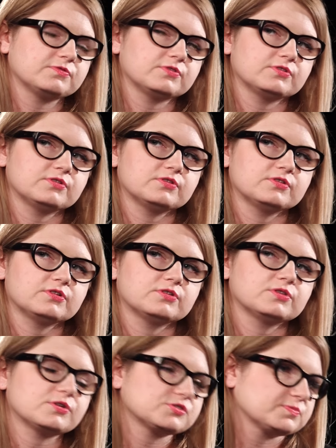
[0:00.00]
w
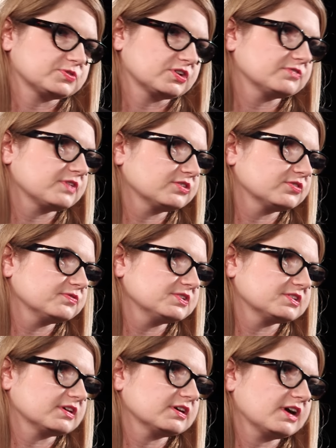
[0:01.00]
Nosprze w
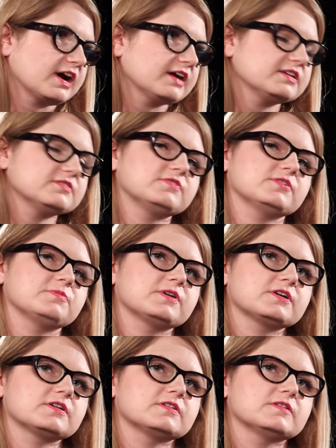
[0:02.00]
Katowicach Kai w
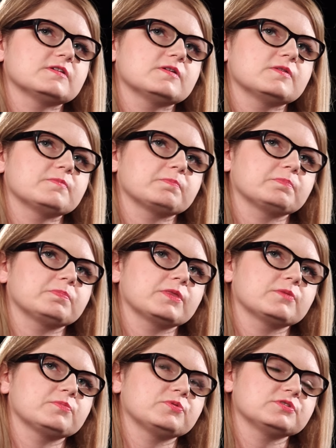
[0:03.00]
ramach
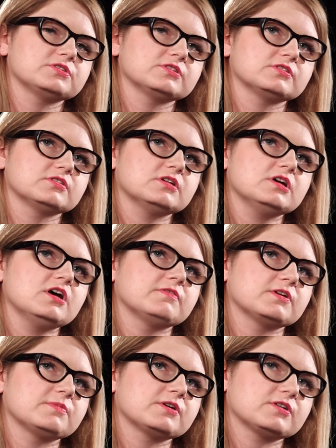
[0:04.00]
e, płyty, w
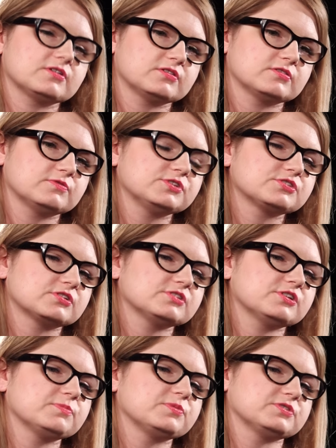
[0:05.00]
ramach
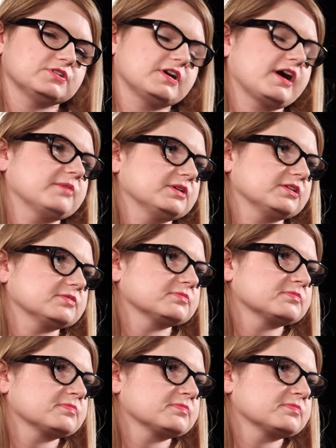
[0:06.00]
dwudziestolecia płyty Kamień.